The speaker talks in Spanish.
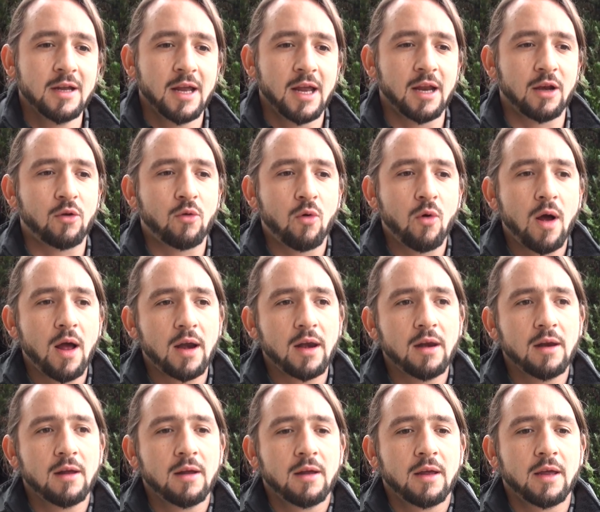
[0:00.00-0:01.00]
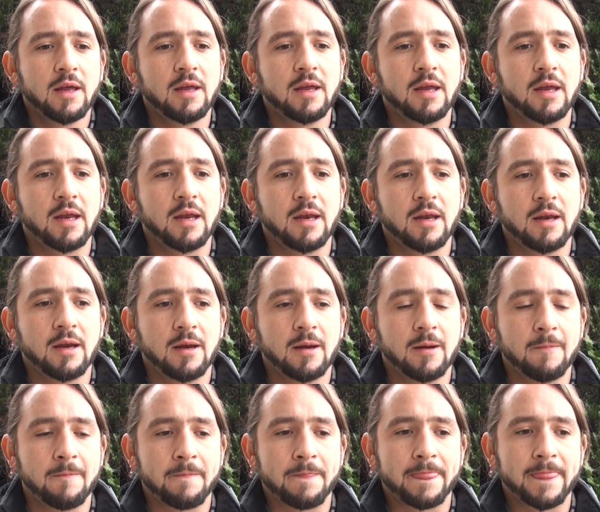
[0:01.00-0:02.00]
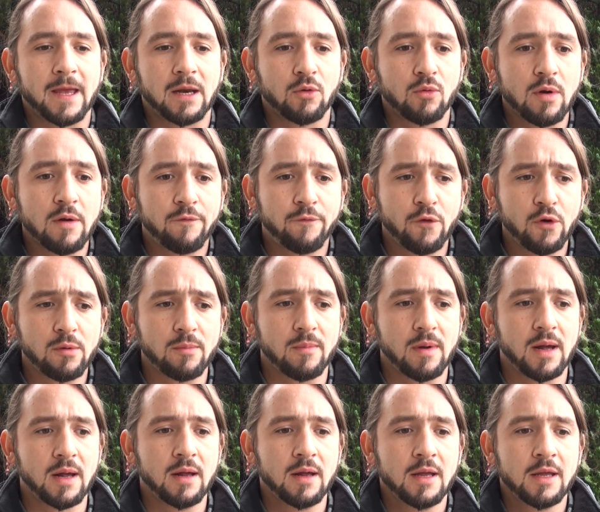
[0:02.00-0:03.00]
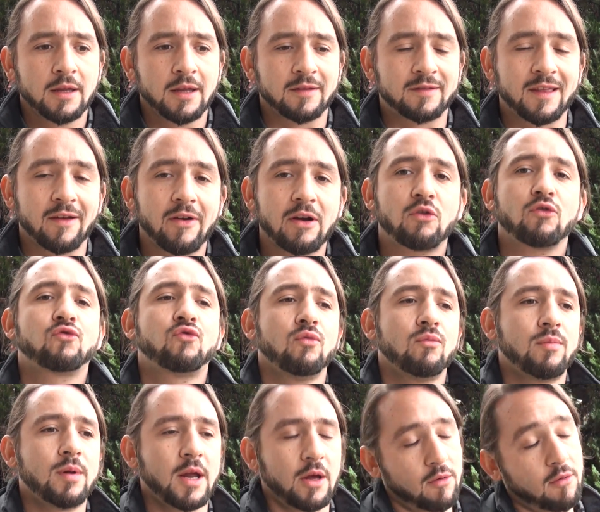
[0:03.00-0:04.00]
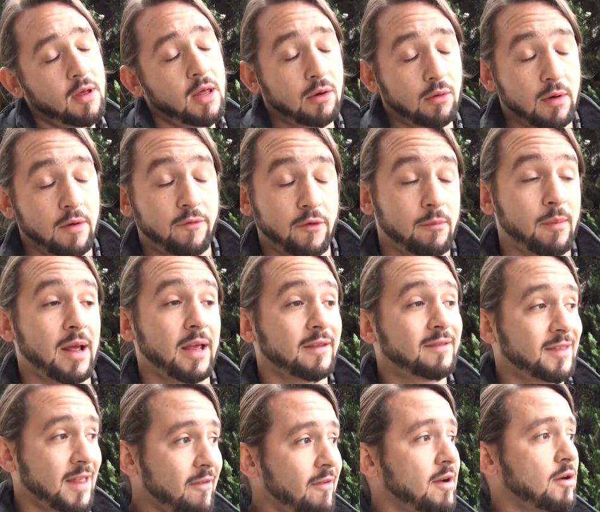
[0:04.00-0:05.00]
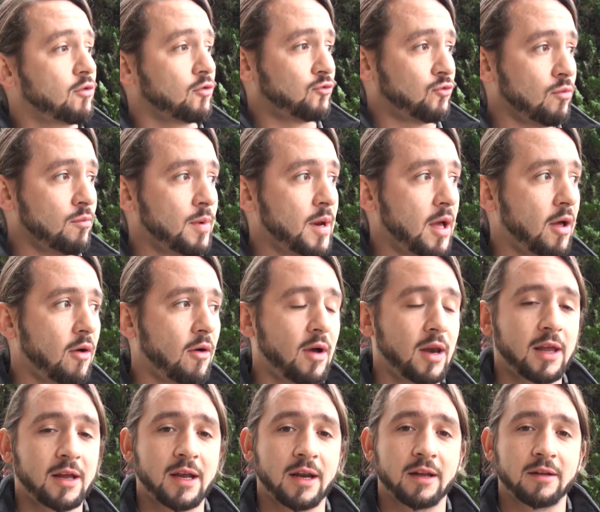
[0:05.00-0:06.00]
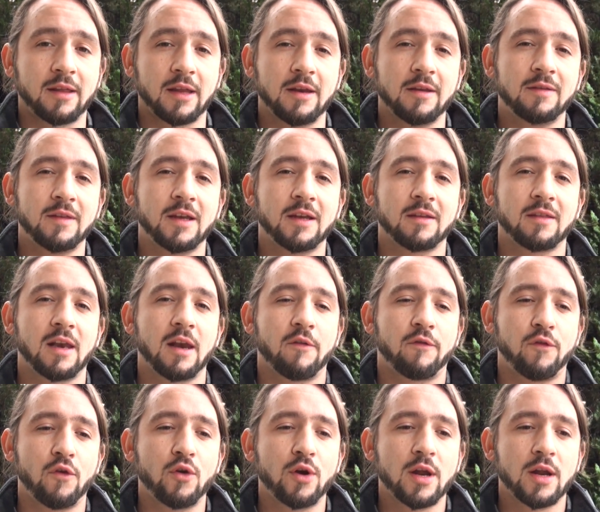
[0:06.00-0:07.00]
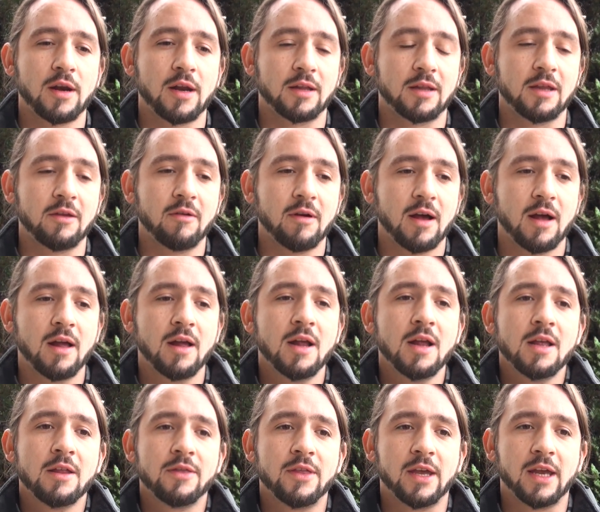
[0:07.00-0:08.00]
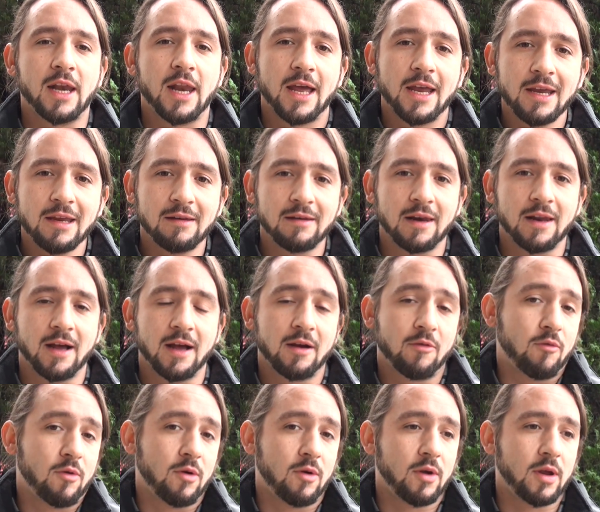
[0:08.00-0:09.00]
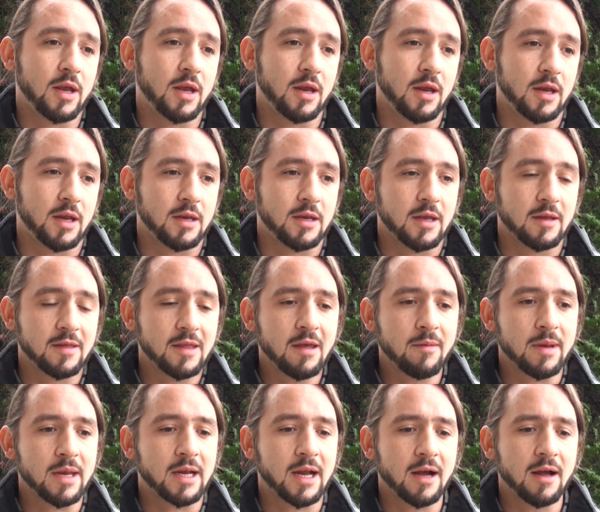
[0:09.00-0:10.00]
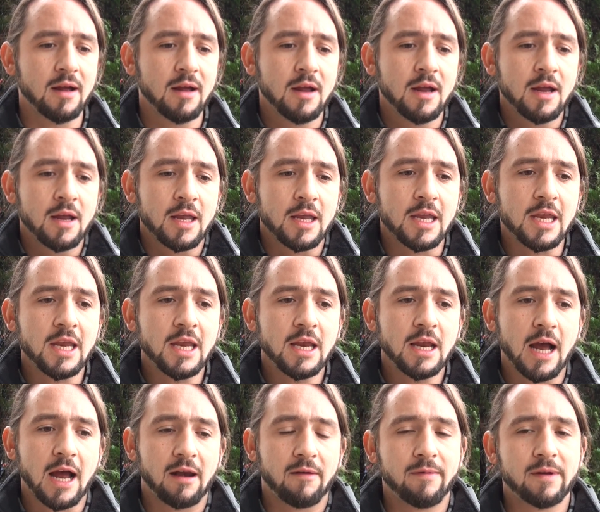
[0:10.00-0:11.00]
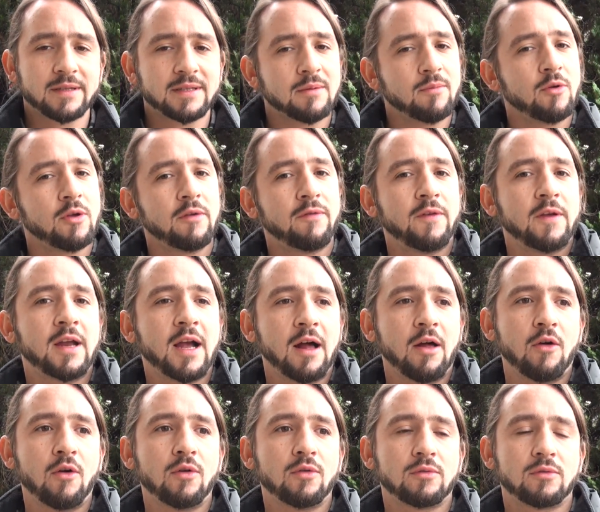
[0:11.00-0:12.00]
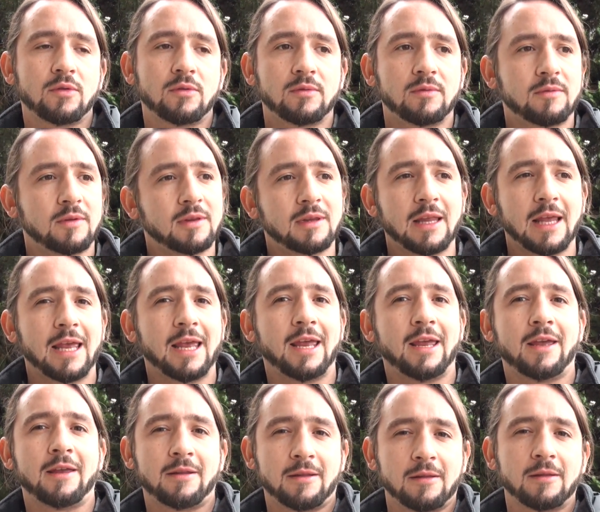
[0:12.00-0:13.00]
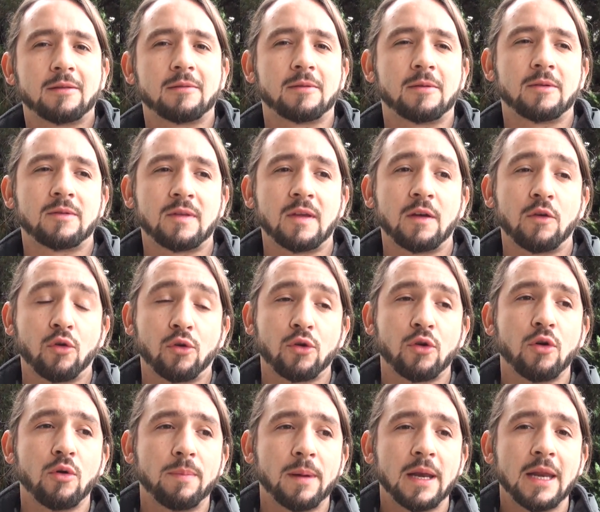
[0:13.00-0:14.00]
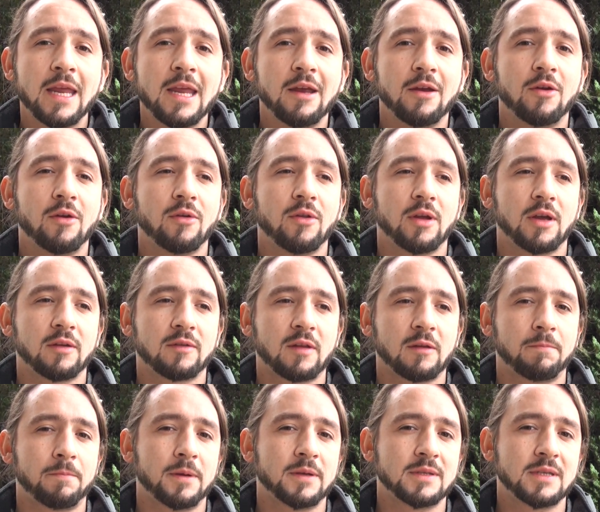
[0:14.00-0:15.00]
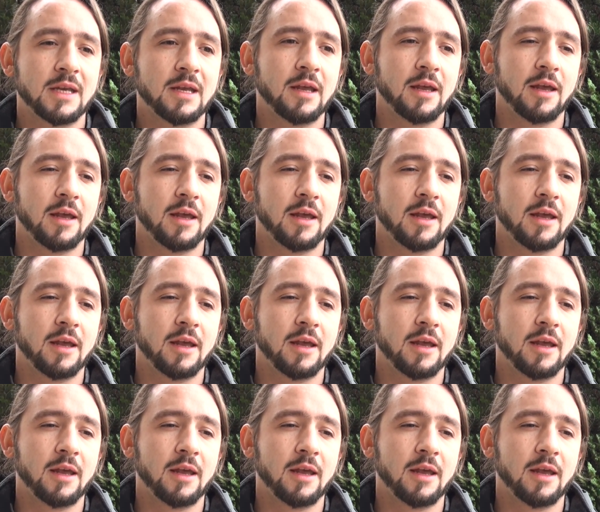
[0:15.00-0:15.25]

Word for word: el cual de alguna forma estaba acostumbrado, no de alguna forma, estaba acostumbrado a las características de la flora nativa de la isla eh, y endémica y al verse modificado eh, se corrió peligro de que esta especie